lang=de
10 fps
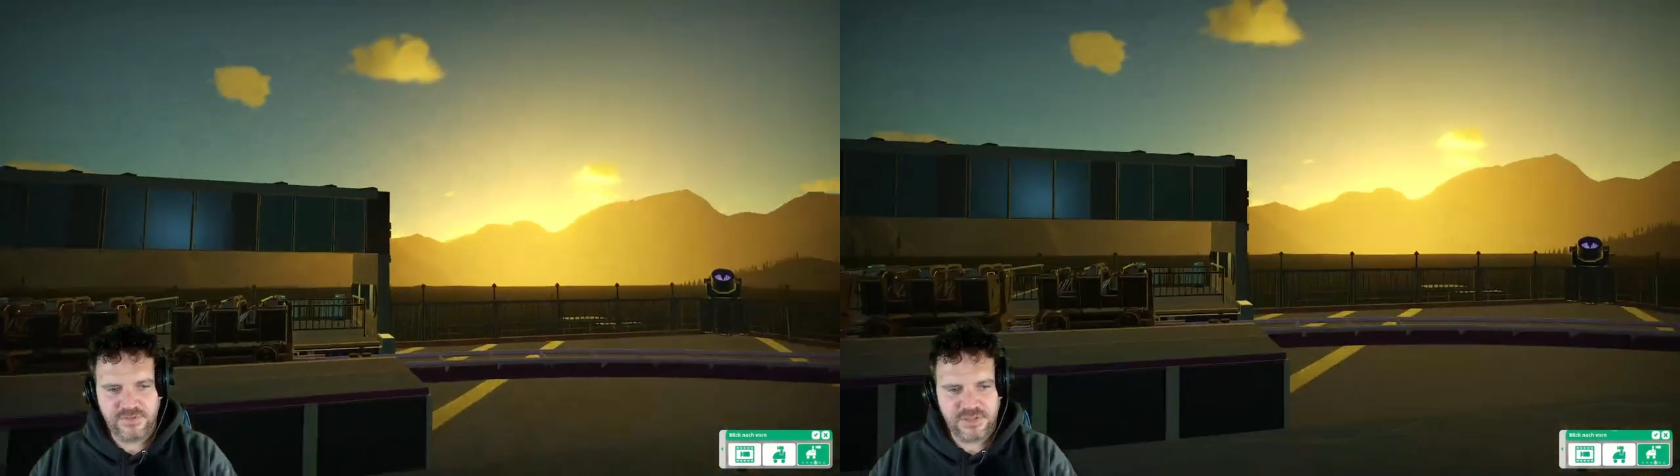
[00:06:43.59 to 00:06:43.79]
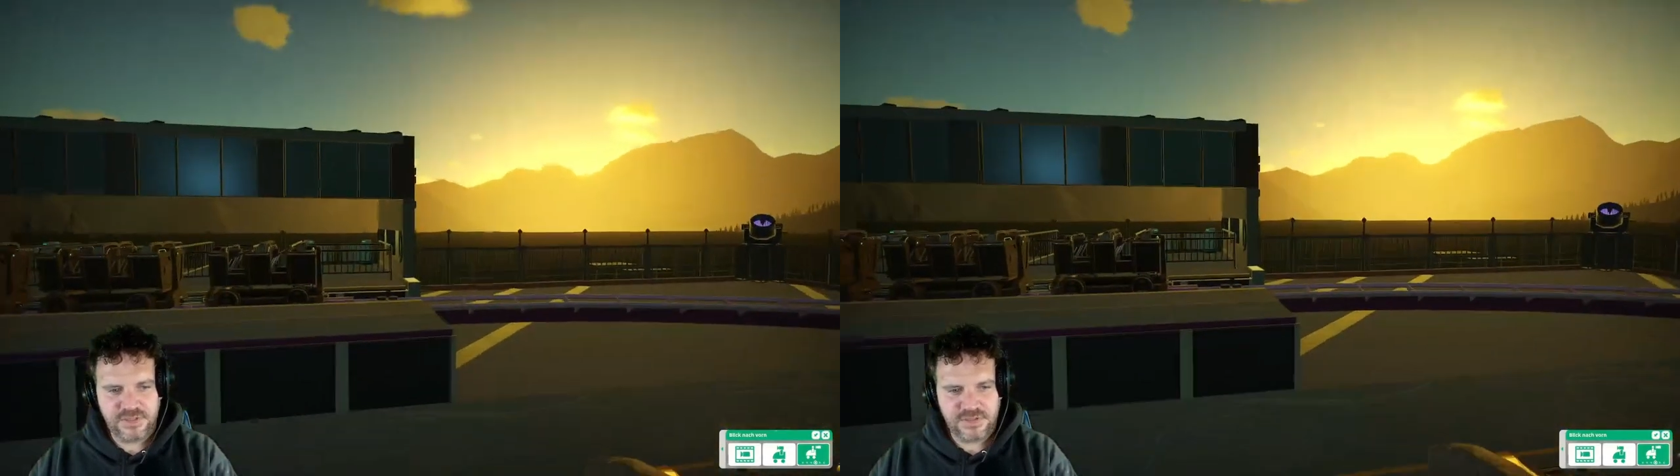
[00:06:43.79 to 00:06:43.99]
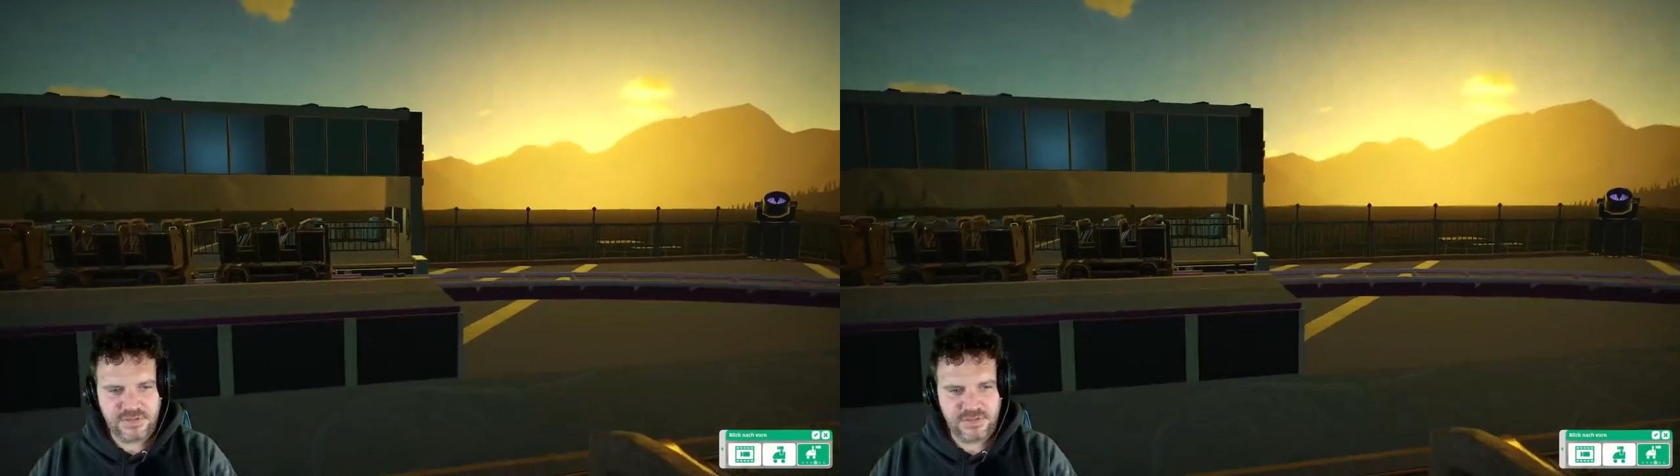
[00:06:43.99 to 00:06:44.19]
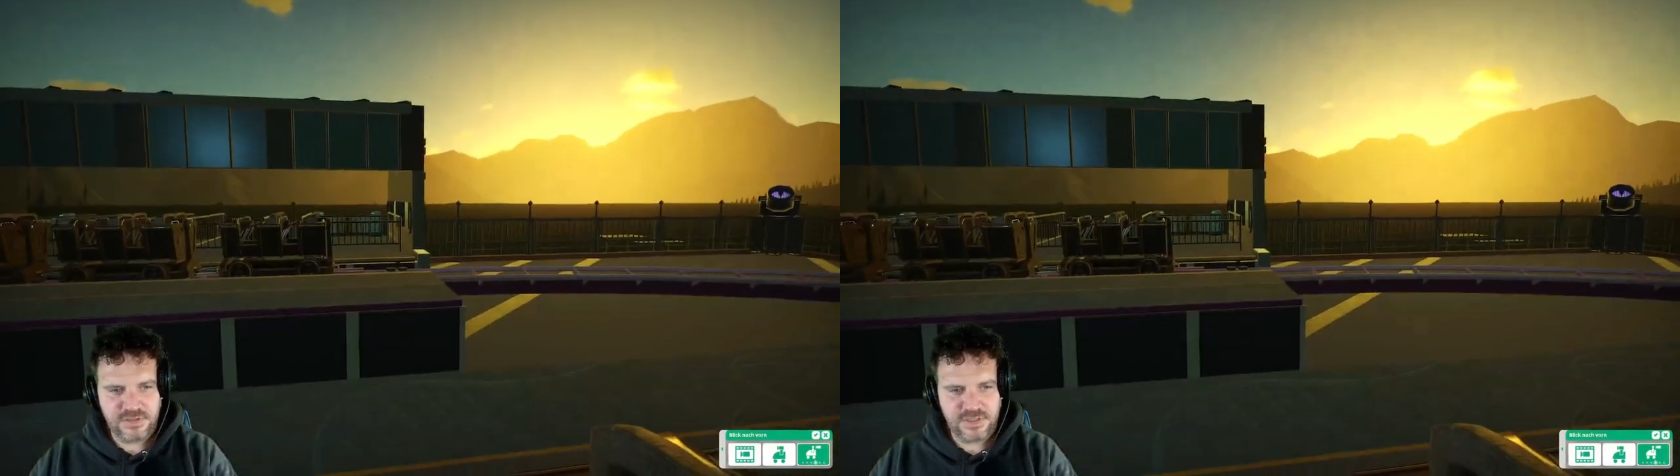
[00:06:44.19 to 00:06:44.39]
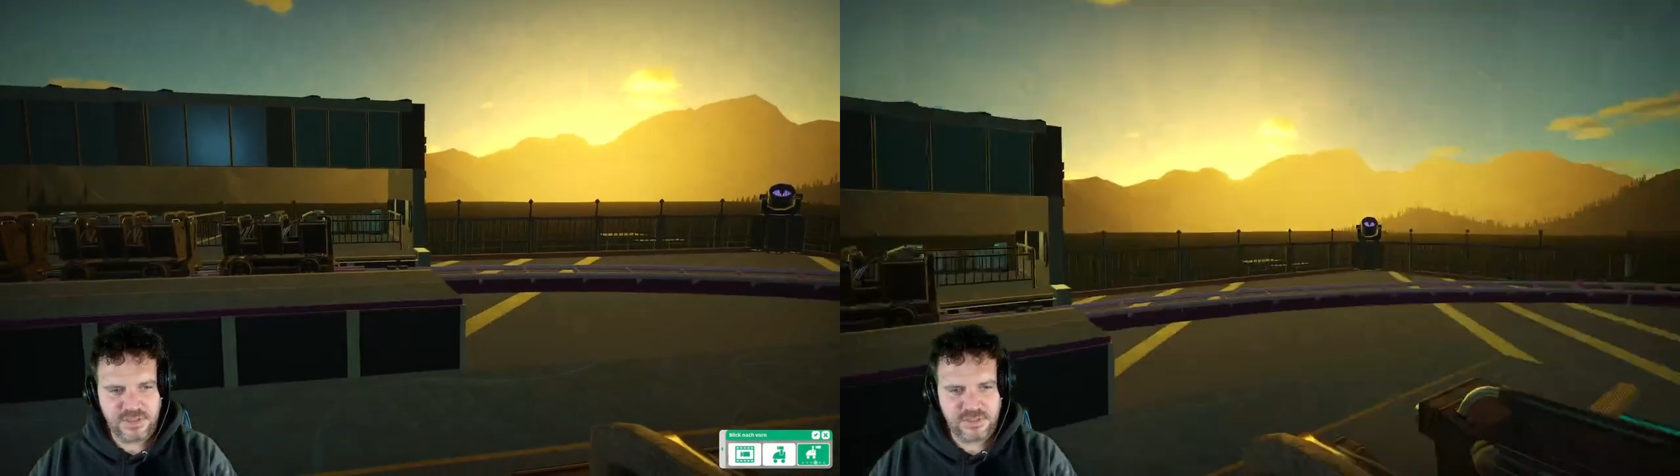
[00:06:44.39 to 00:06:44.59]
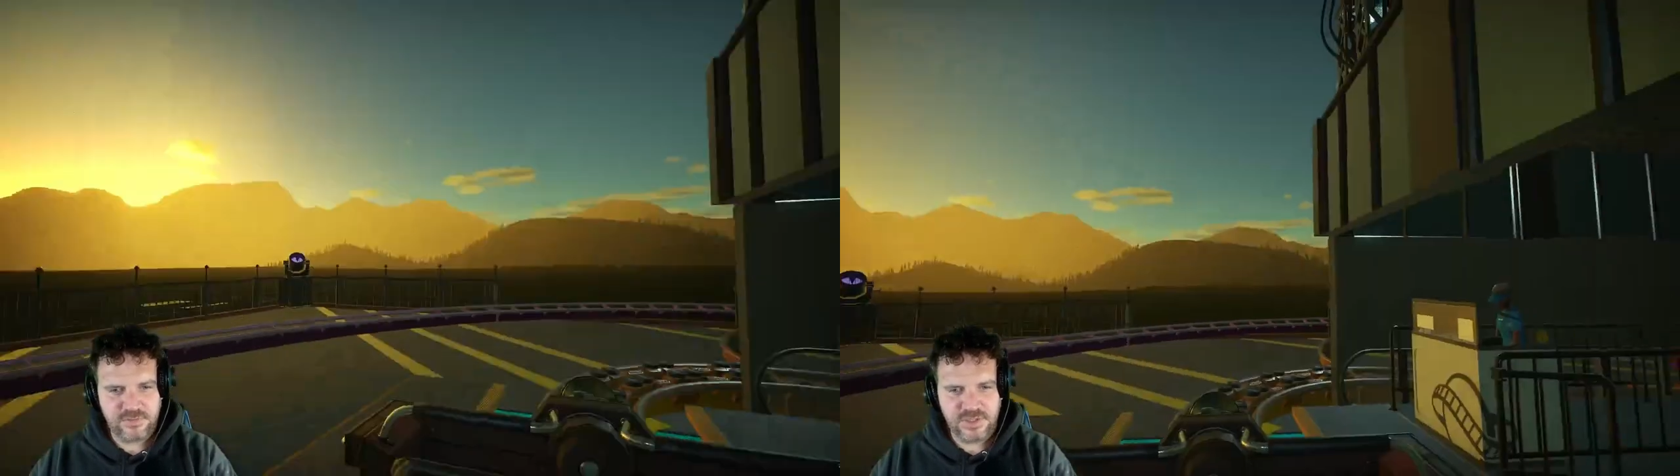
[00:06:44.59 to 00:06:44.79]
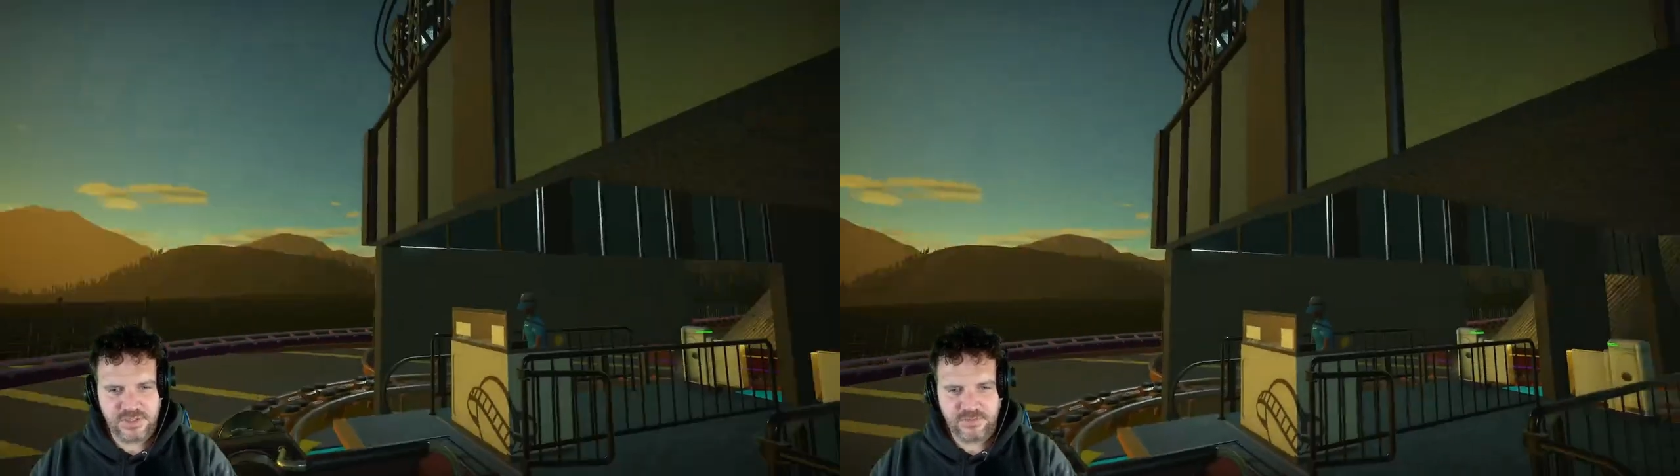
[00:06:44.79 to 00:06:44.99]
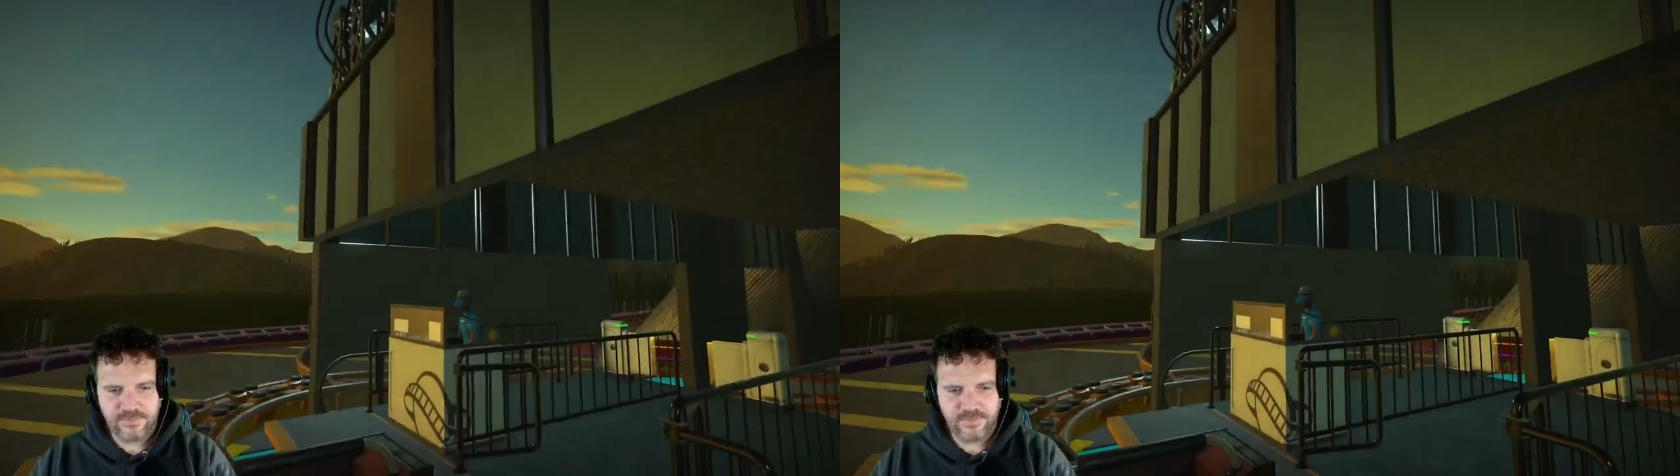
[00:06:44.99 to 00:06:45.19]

wir jetzt hier die Achterbahn.